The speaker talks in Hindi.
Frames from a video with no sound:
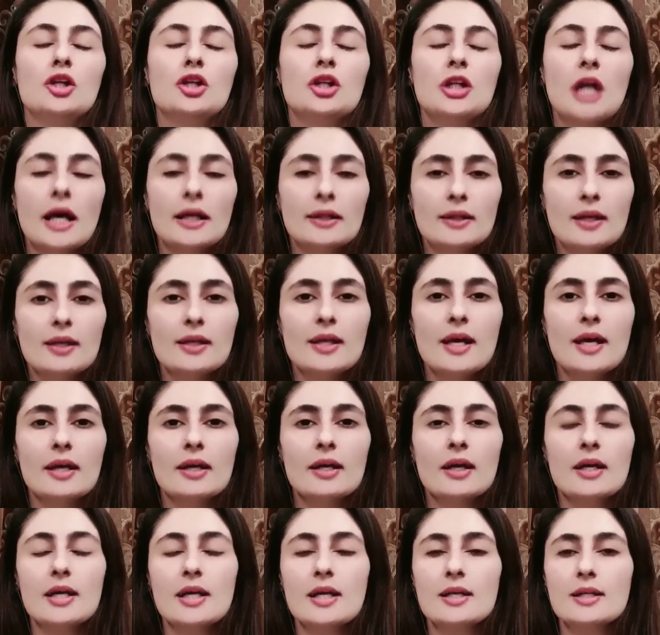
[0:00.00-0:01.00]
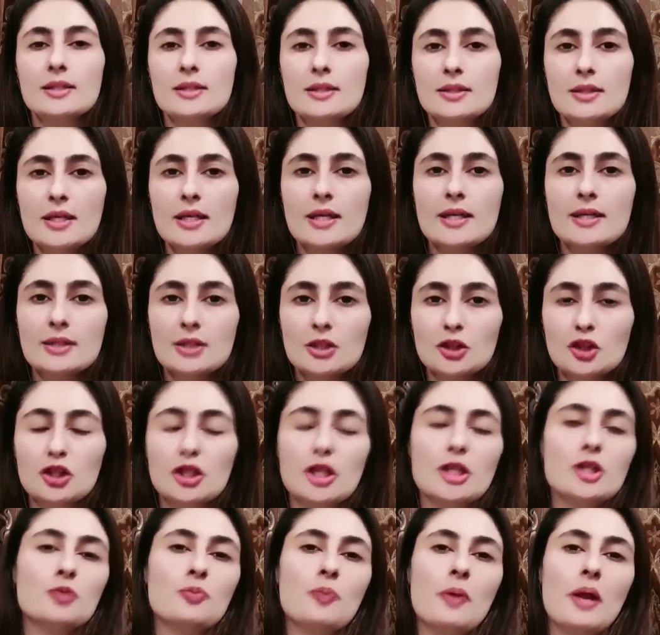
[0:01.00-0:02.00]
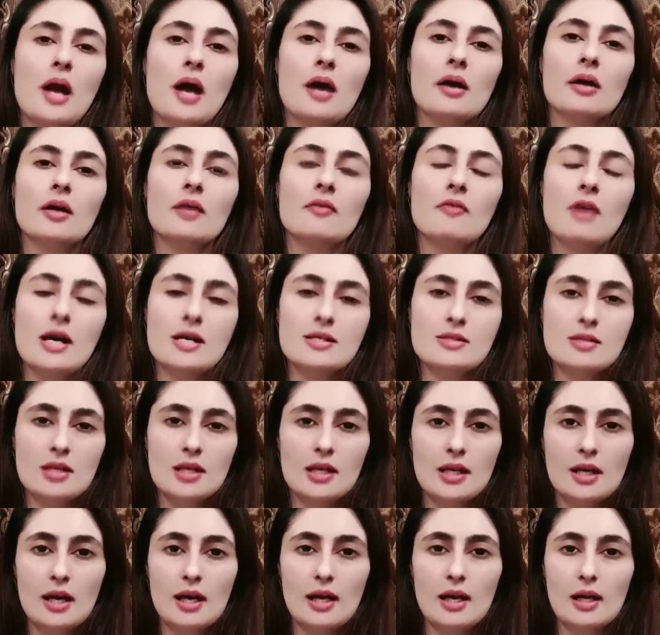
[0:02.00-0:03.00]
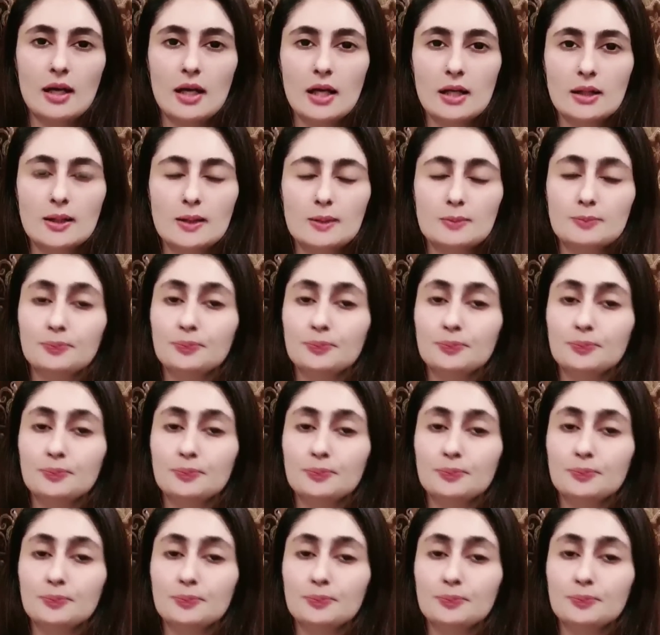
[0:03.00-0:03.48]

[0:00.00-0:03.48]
चादर देकर या किसी तरीके से शर्ट्स पहनाकर वहां से निकाला गया था